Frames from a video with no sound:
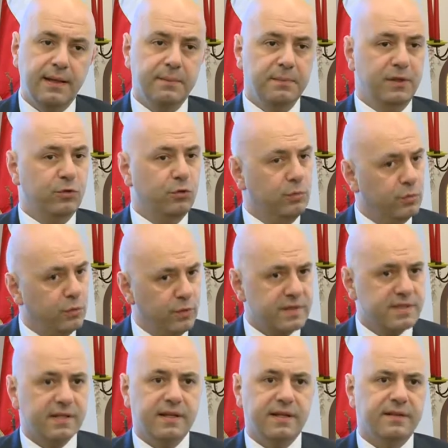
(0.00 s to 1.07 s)
من دون
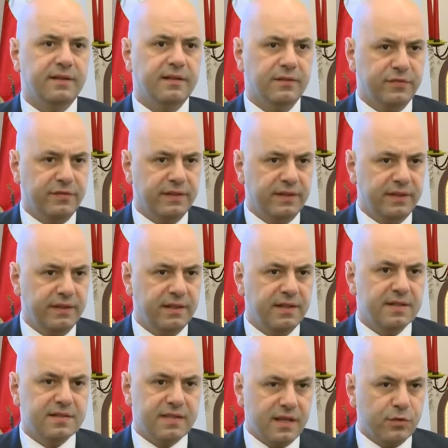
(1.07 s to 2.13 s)
موازنات إضافية
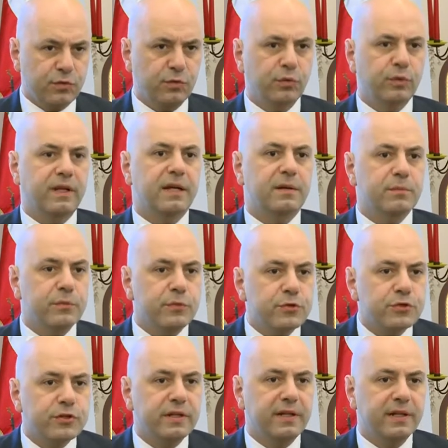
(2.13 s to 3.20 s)
سيكون هناك
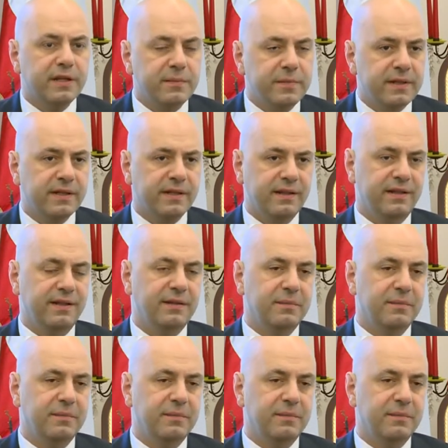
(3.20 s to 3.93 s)
مشكلة كبيرة